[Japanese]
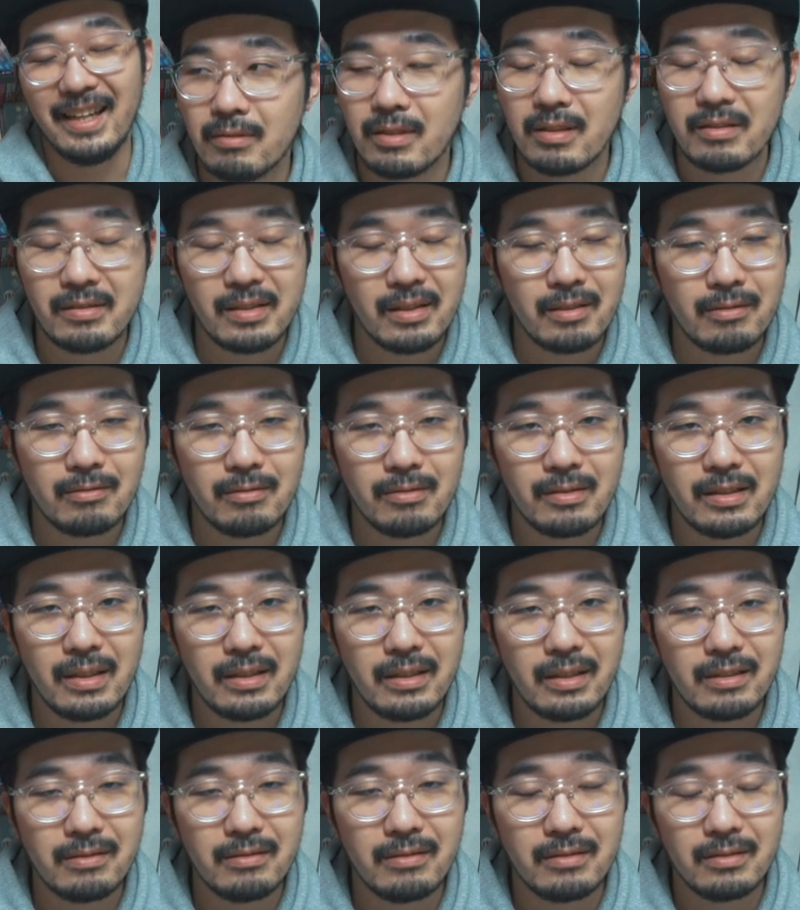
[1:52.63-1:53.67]
お客さん殺され
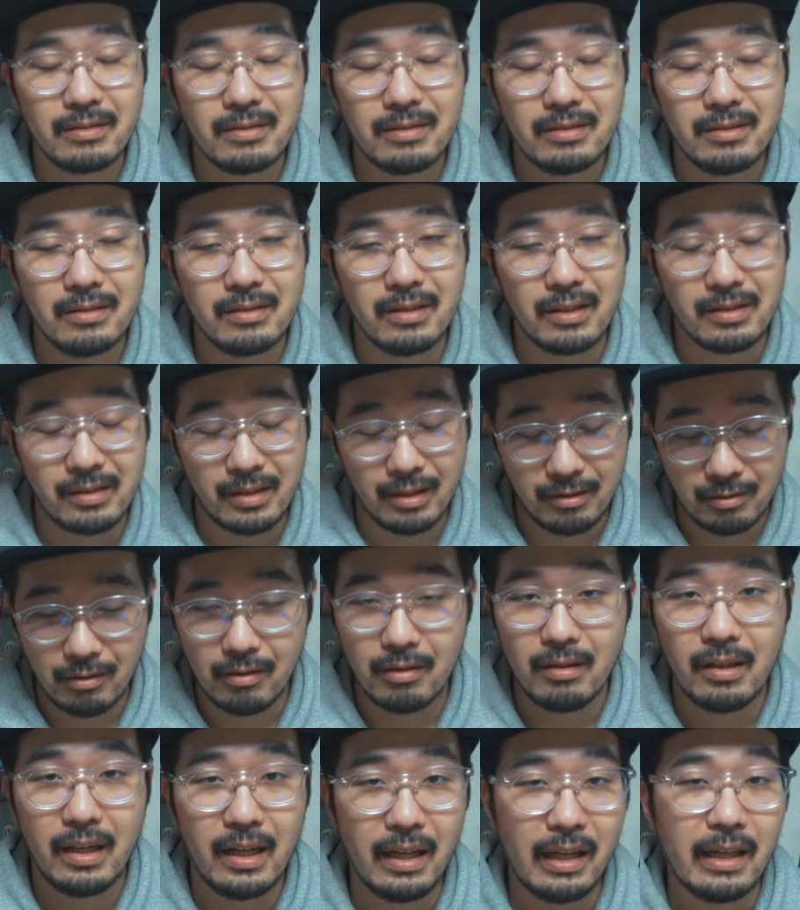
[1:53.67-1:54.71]
てくるんですけど、
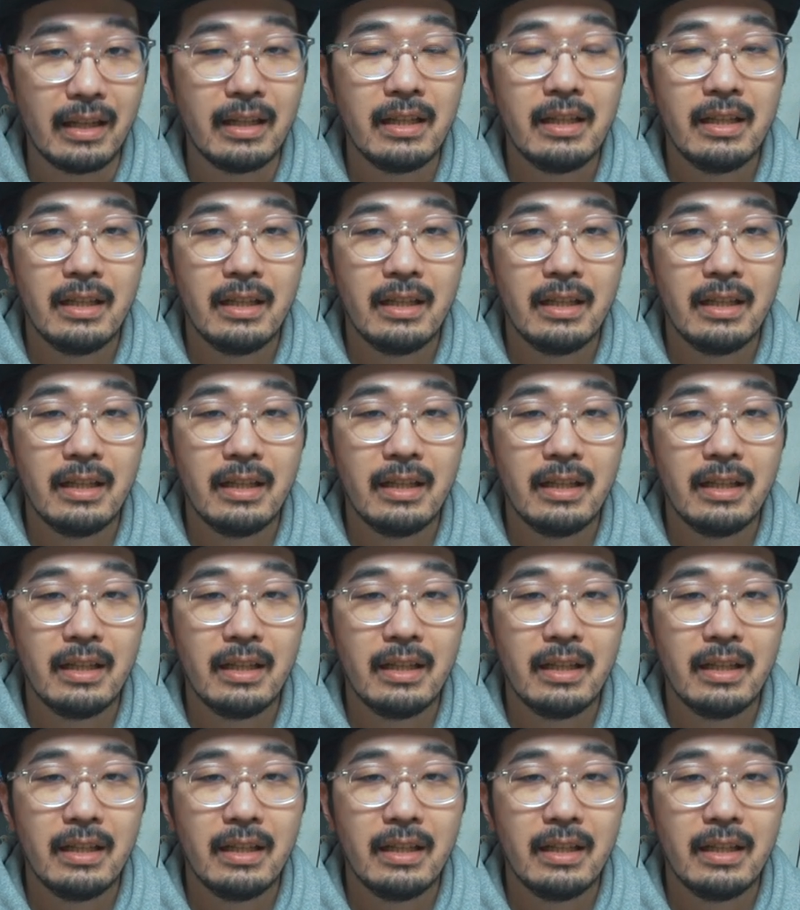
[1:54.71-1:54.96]
はい。